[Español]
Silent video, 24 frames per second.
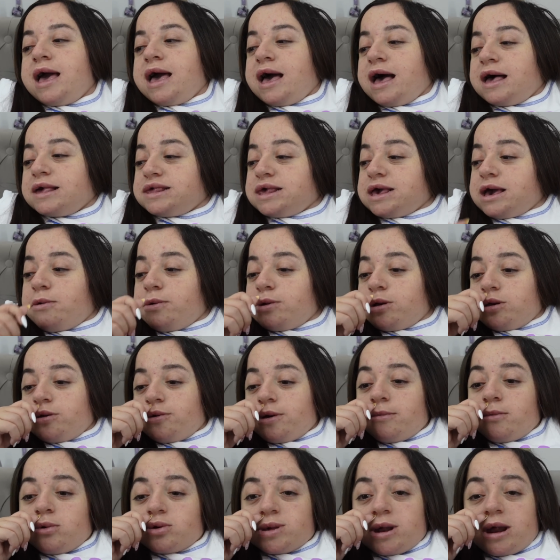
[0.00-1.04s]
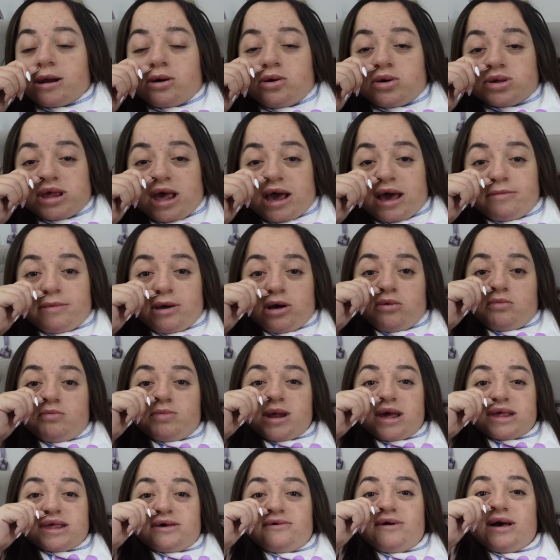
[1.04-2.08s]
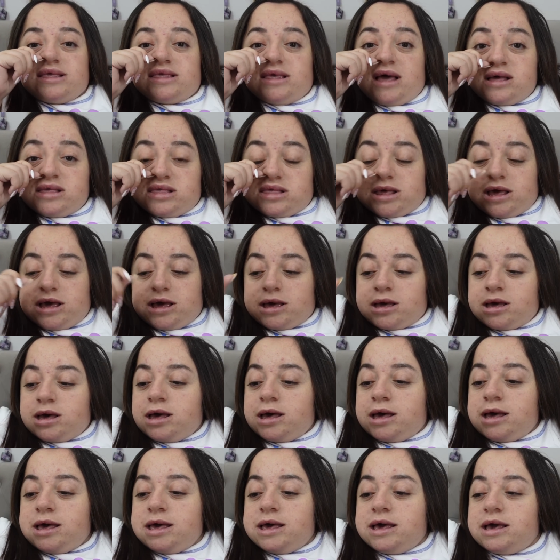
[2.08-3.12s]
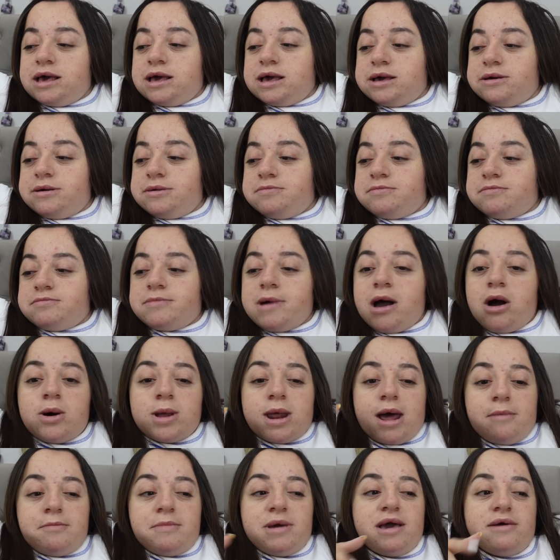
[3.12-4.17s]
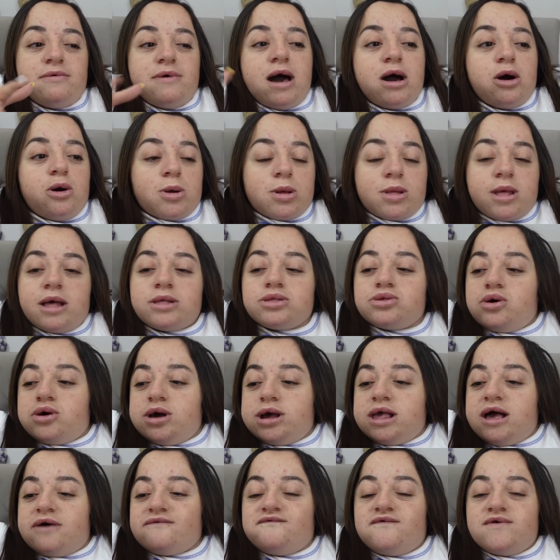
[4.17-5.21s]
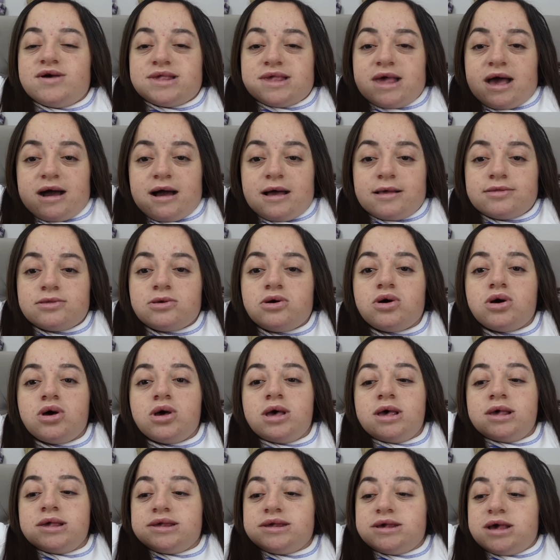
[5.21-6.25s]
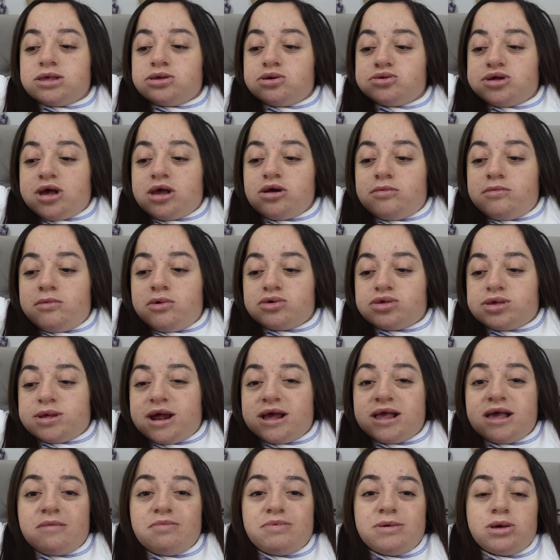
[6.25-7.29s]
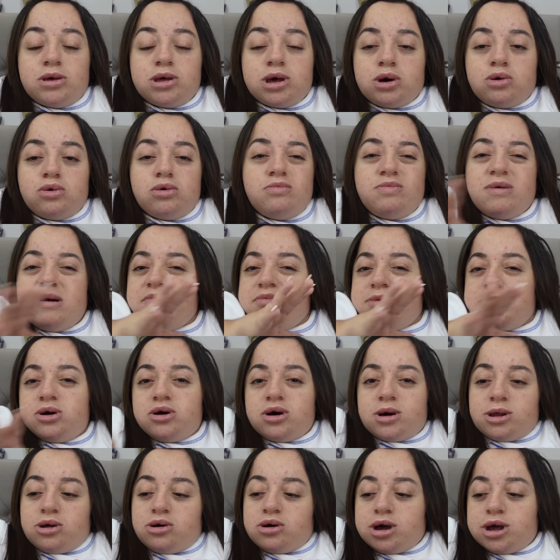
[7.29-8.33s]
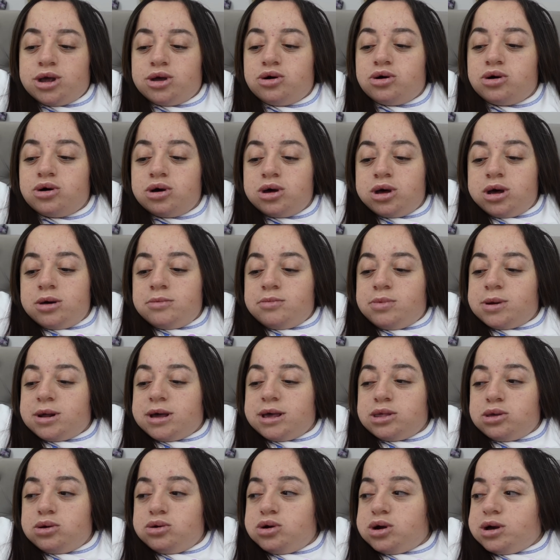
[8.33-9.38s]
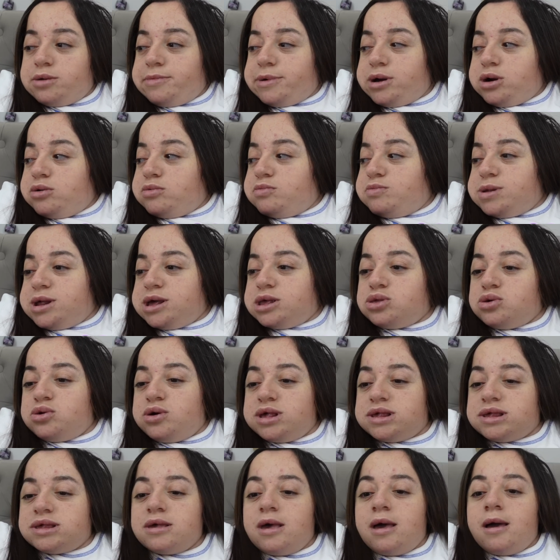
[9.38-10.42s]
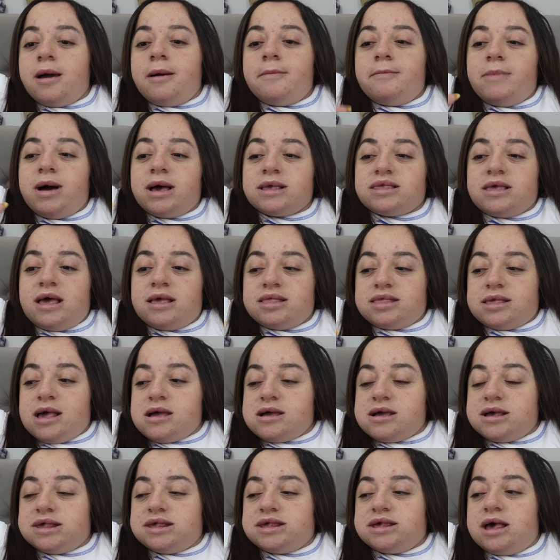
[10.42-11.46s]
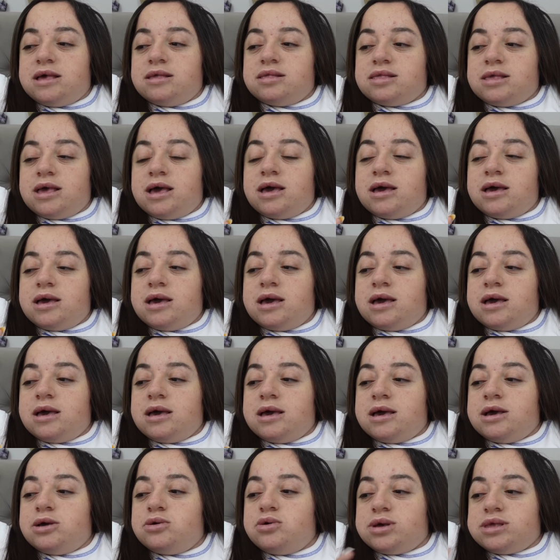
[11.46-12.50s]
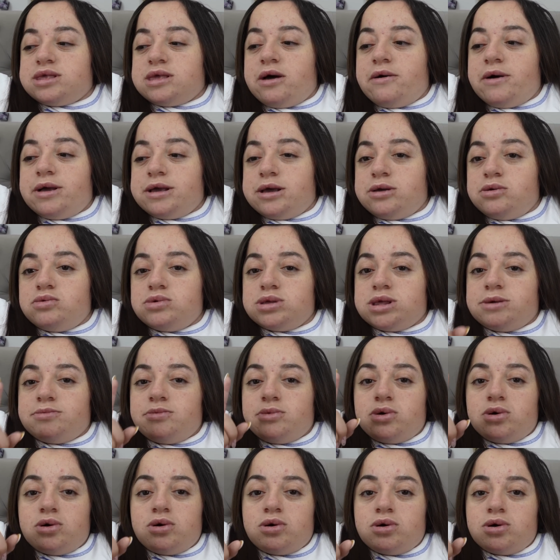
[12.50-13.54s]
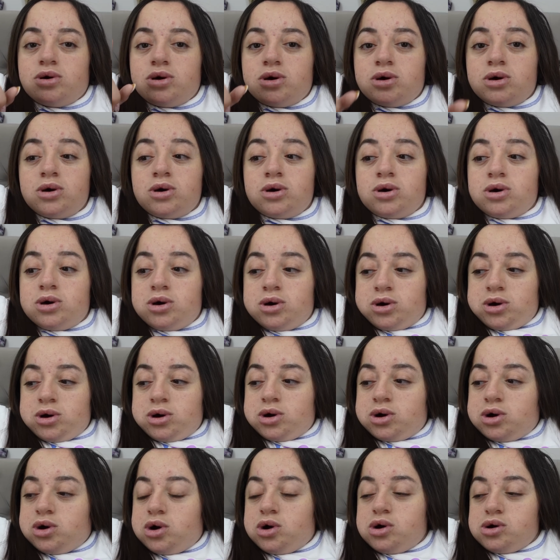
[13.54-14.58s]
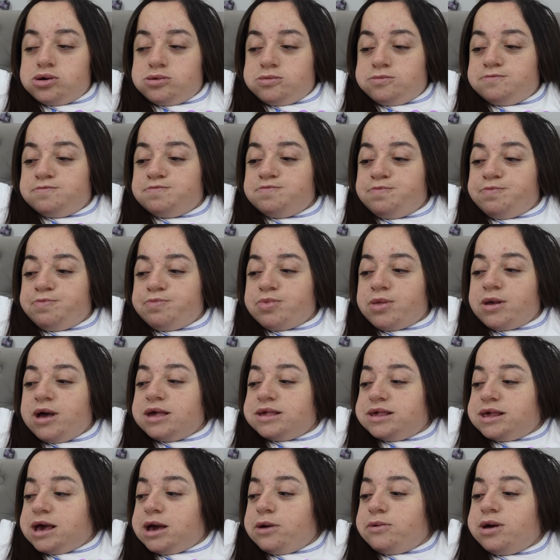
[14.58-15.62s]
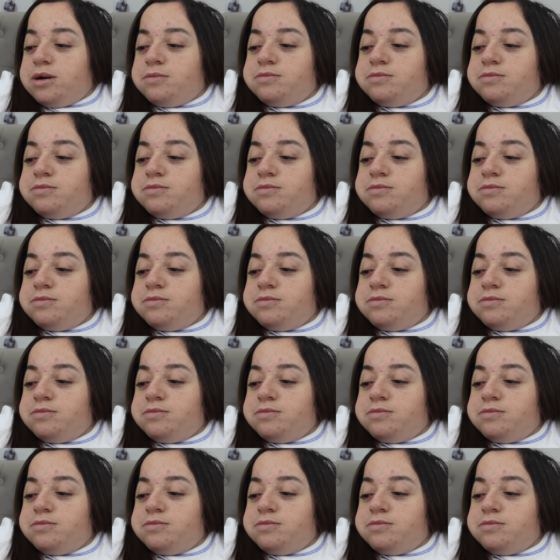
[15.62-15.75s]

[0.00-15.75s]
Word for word: Así que bueno, les voy a mostrar cosas que me compré hace bastante y ahora me iba acordando y las fui sacando. Si esto ya lo mostré, les pido disculpas, pero creo que no, porque todo lo que me compré esto es bastante reciente eh, y no estaba en el último haul. Así que voy a